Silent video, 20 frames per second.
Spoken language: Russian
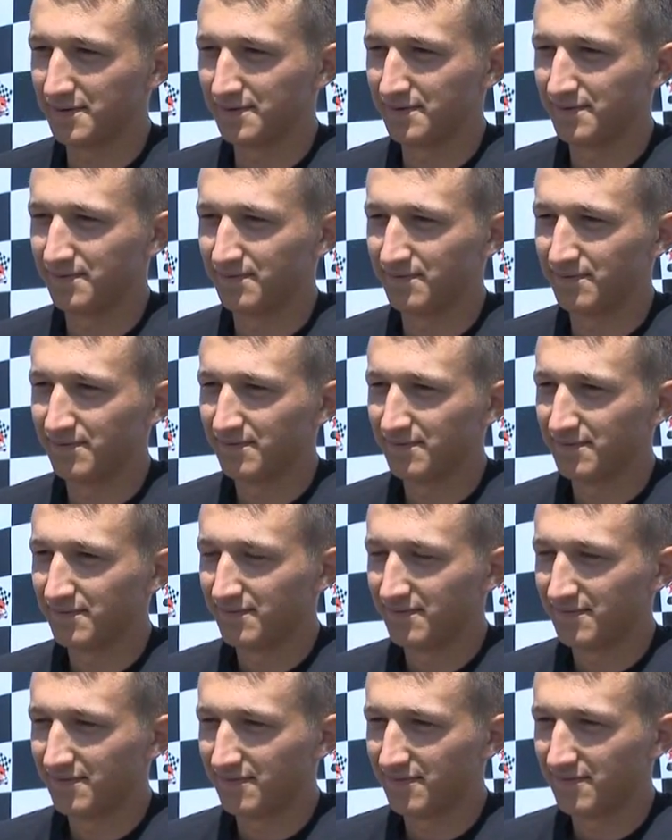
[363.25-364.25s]
А как можно
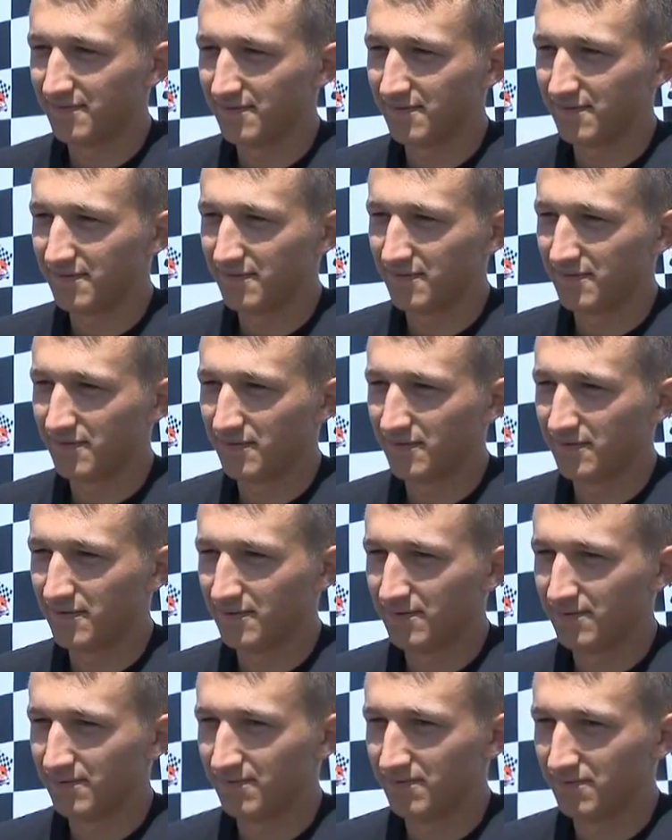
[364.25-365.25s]
победить? Что для этого нужно?
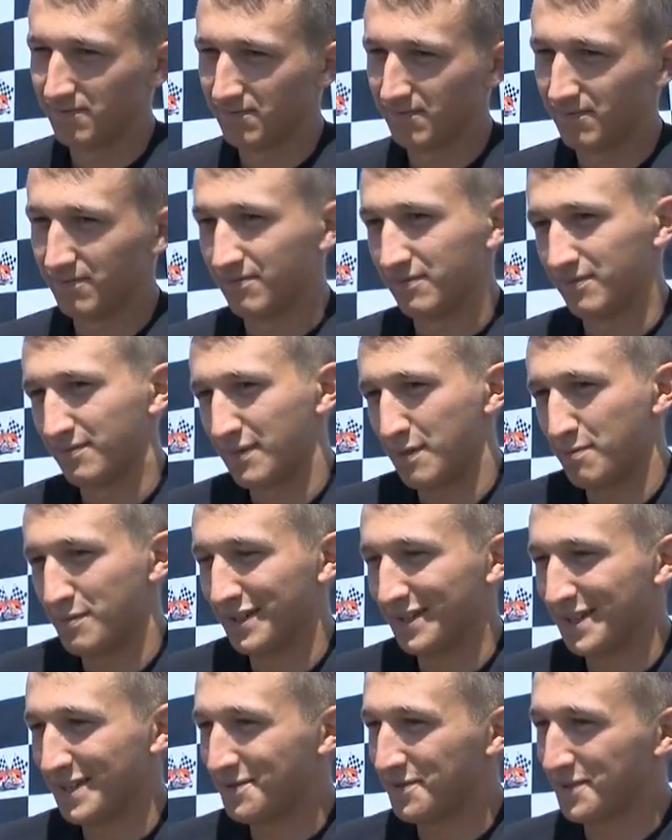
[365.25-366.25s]

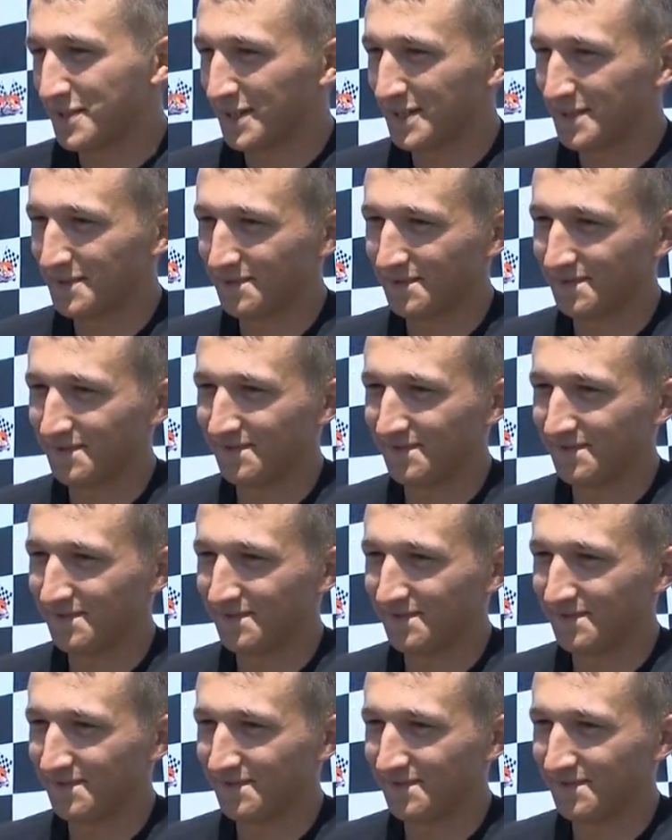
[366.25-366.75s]
Обогнать всех.